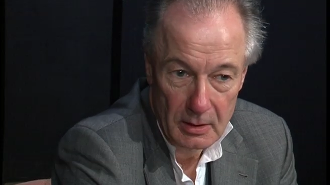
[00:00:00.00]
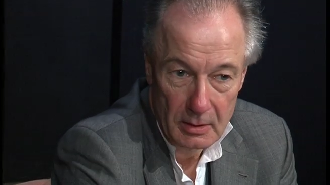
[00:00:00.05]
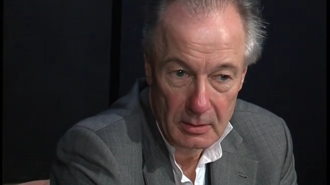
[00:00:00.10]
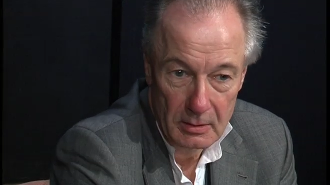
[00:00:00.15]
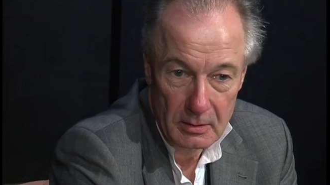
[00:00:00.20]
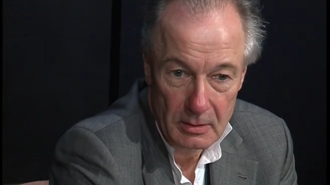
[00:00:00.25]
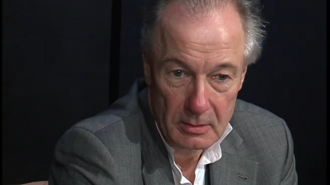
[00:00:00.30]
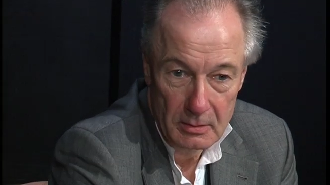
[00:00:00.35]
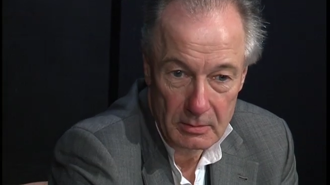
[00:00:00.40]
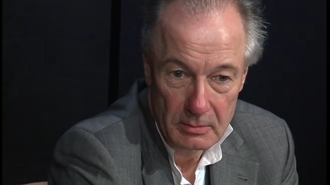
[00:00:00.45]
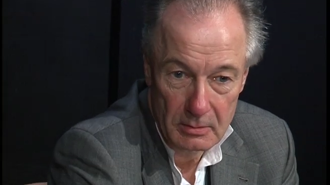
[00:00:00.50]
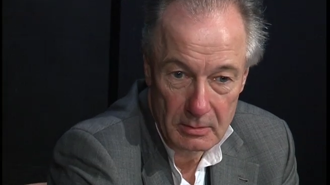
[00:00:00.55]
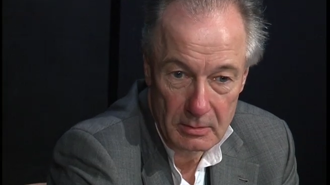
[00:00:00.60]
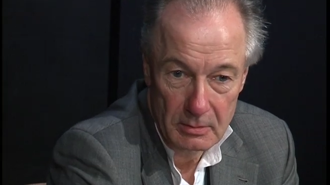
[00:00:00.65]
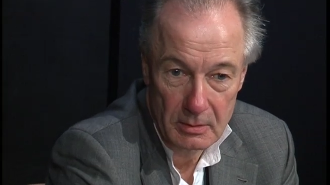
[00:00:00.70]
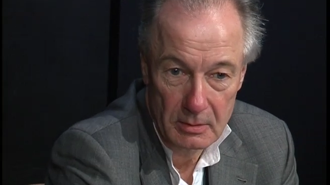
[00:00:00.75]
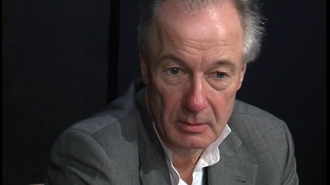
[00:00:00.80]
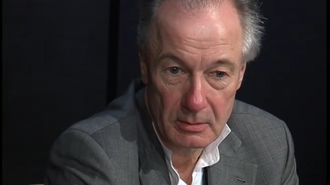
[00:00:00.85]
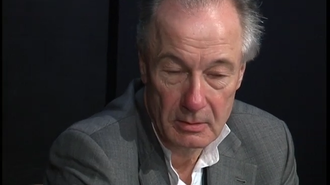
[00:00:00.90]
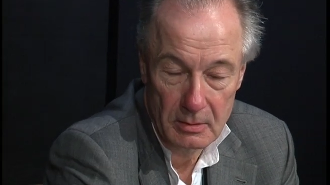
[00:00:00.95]
Äh,
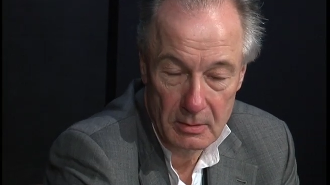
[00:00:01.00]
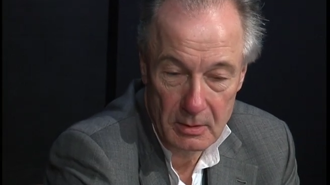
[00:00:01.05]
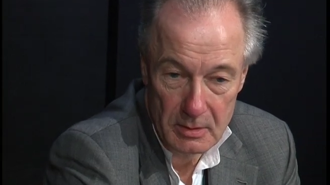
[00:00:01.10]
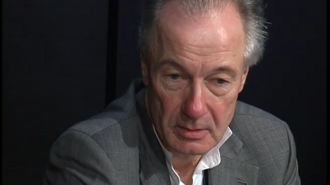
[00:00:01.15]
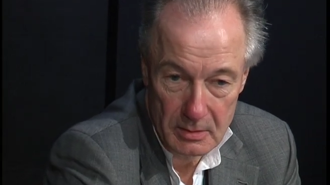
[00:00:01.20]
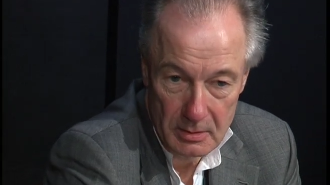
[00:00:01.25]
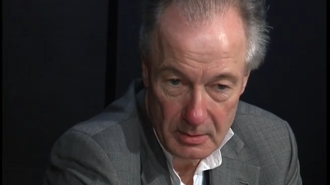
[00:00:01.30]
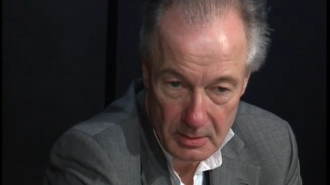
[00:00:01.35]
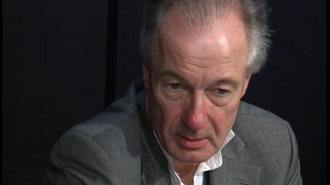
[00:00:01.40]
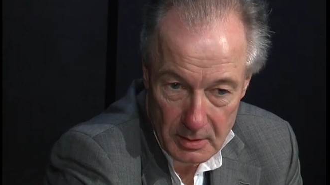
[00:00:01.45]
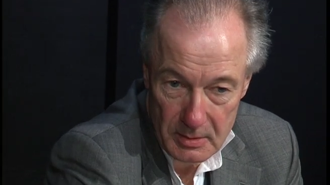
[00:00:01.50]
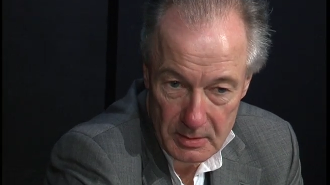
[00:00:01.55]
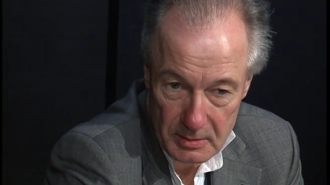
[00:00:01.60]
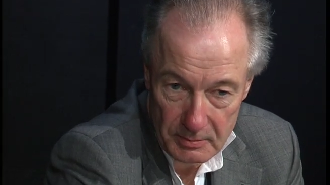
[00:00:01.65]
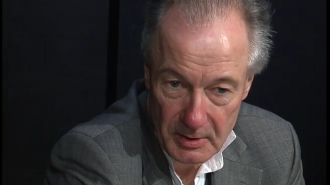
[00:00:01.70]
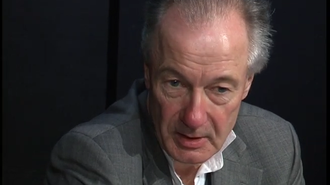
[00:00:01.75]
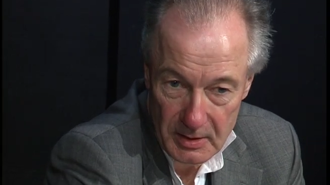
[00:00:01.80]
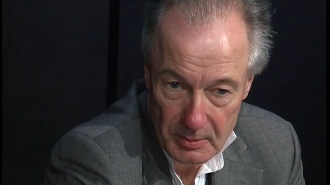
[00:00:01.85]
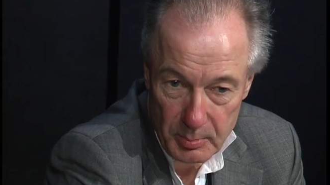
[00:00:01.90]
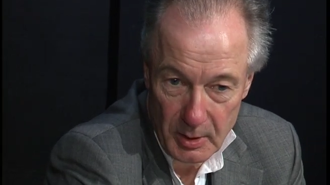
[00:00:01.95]
es, es
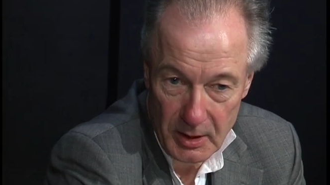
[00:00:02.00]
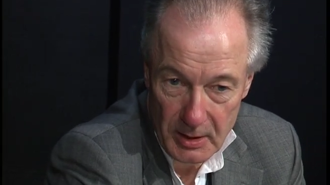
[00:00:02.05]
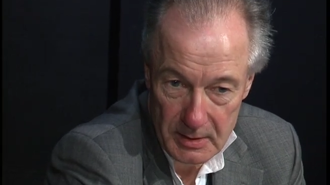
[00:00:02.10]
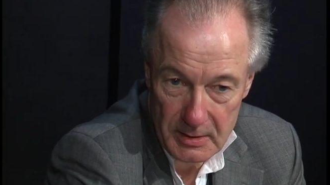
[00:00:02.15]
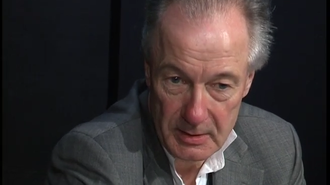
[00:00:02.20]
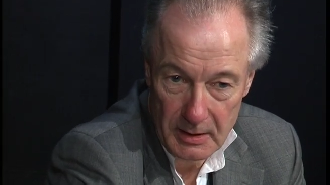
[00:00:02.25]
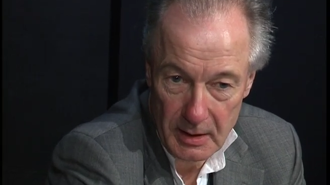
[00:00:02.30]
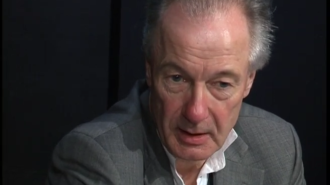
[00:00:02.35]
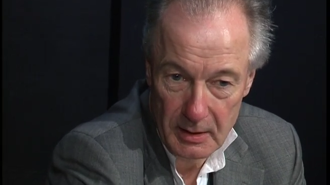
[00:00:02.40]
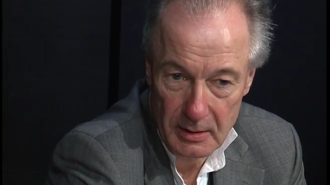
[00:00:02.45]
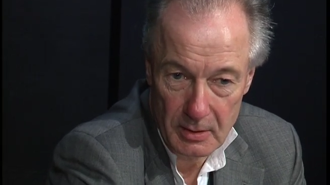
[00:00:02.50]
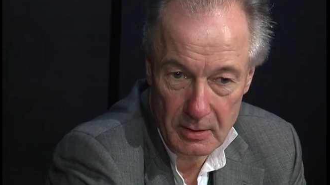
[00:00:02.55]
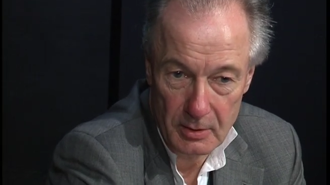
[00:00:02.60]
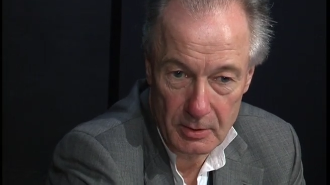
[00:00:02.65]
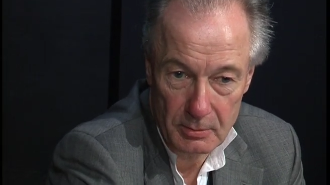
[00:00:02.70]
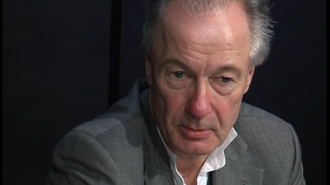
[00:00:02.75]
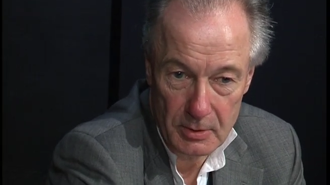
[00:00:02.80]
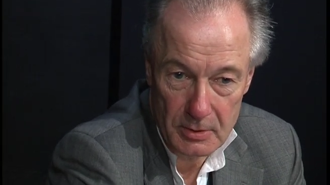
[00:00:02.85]
wird bald sein, glaube